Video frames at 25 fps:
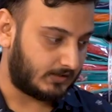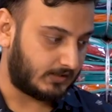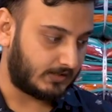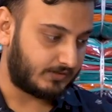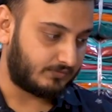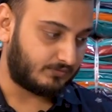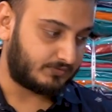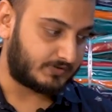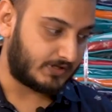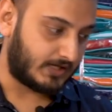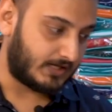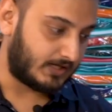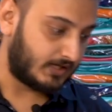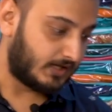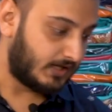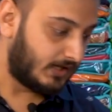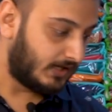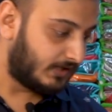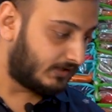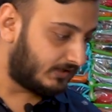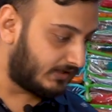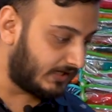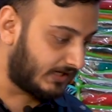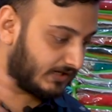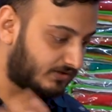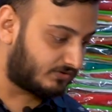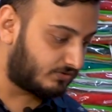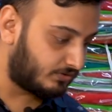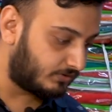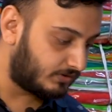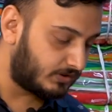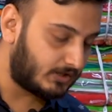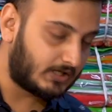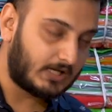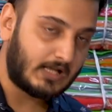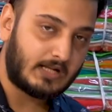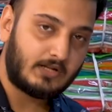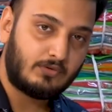अनुसार नेक्स्ट जो
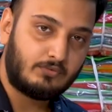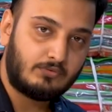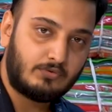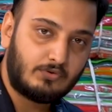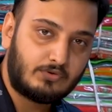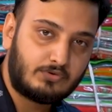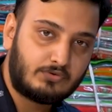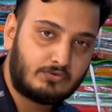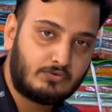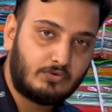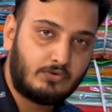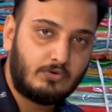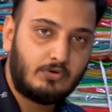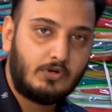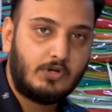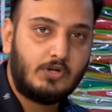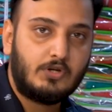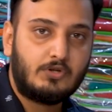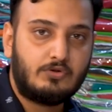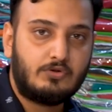दिखा रहा हूँ दोस्तों